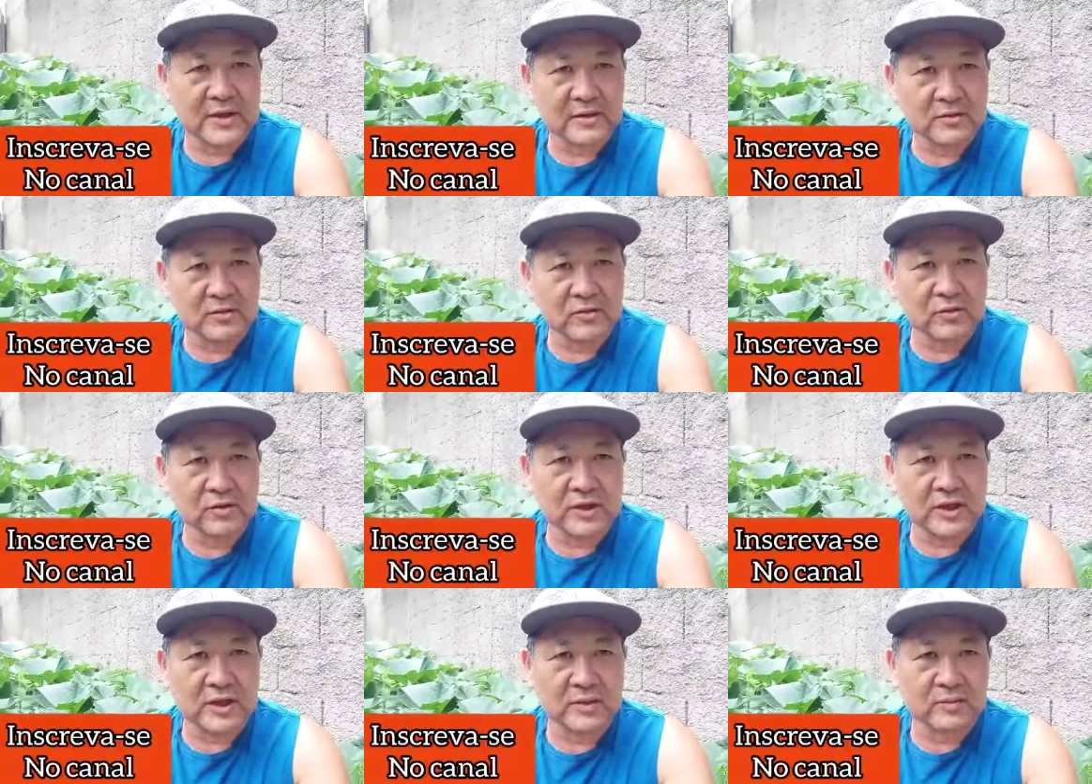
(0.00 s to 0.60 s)

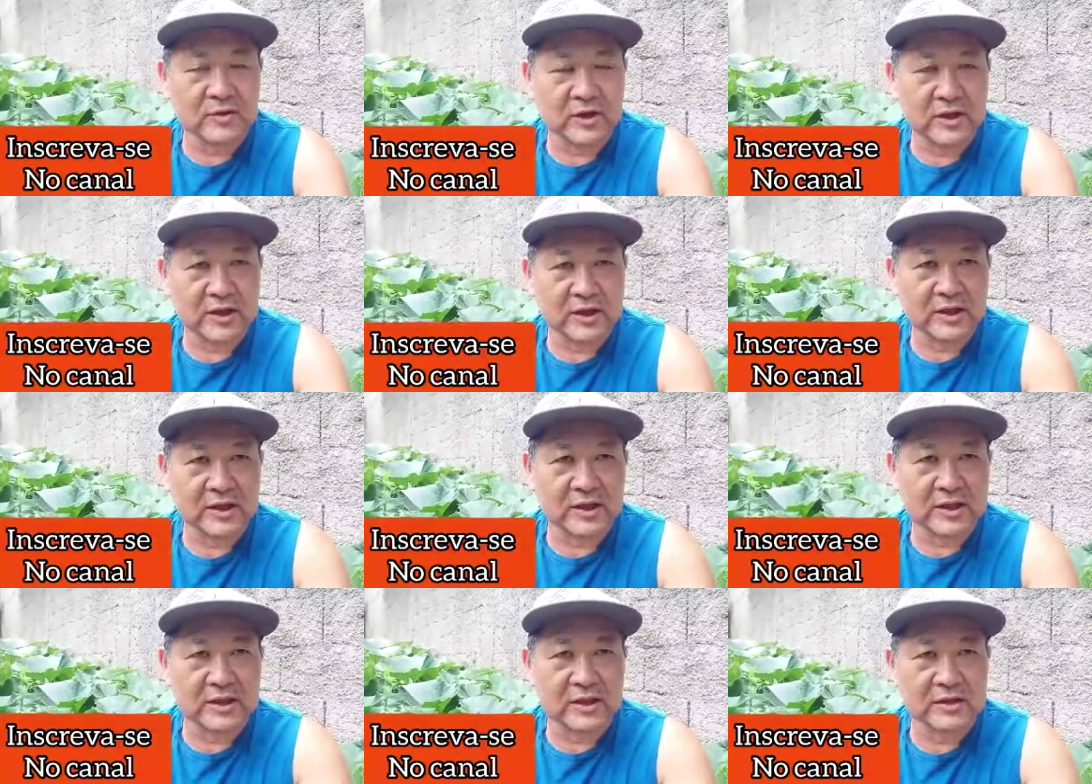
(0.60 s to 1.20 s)
do que a
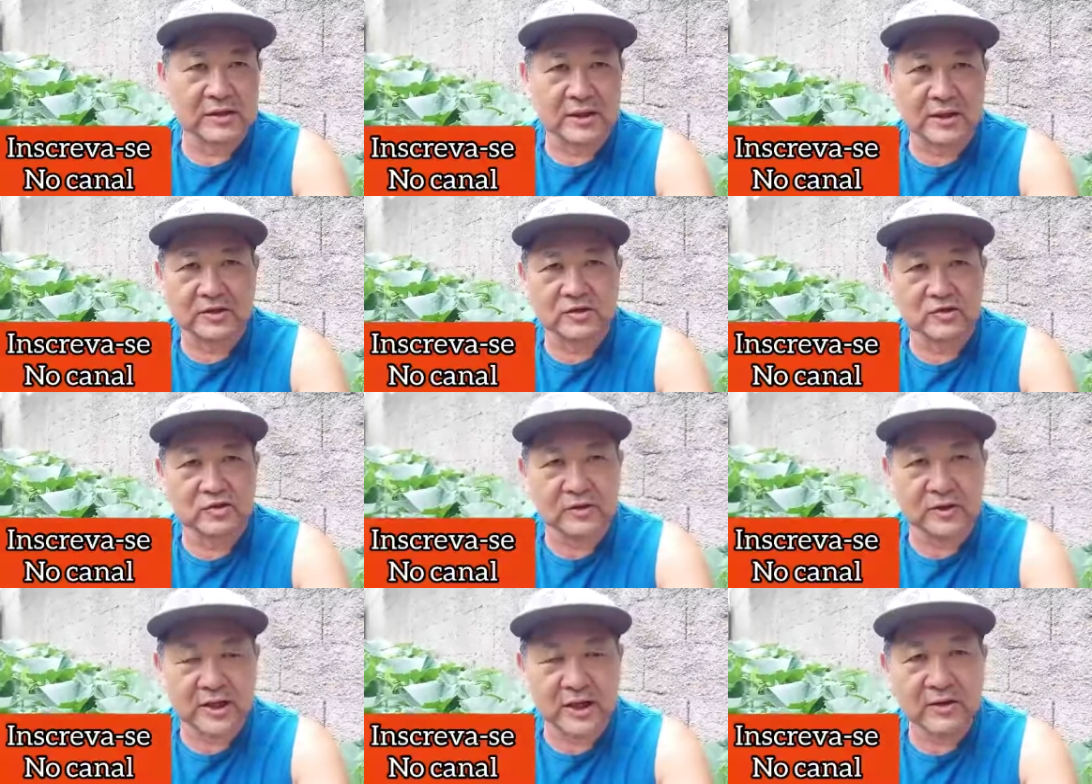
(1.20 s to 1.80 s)
moranga
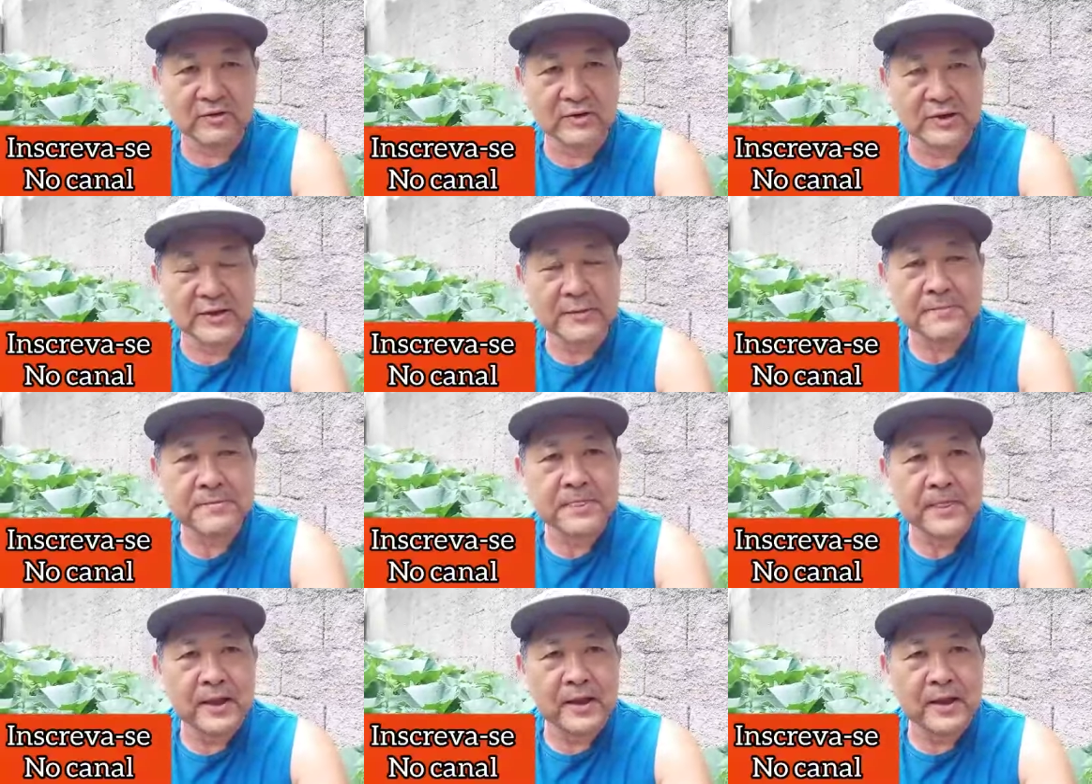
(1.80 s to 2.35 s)
tradicional, né?